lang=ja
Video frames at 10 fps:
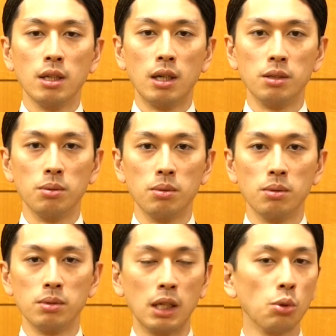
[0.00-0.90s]
あ
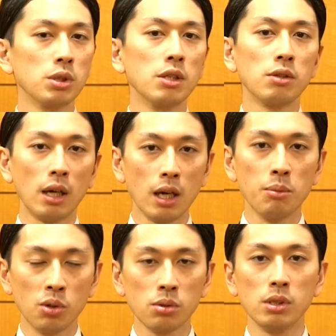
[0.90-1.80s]
の妥当性の高い
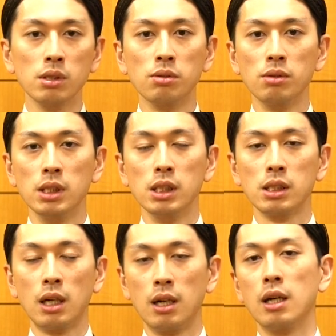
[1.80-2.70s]
ものっていうふうに
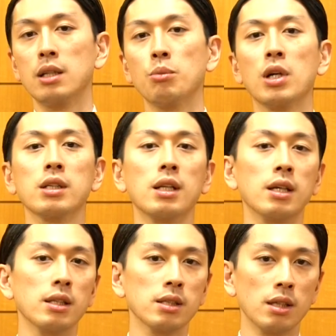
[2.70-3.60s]
考えてもらった
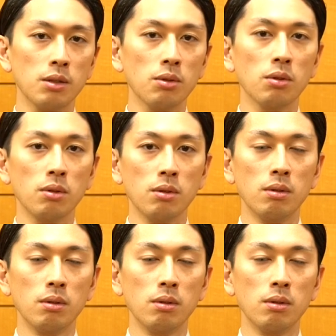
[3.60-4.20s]
らいいんですけど、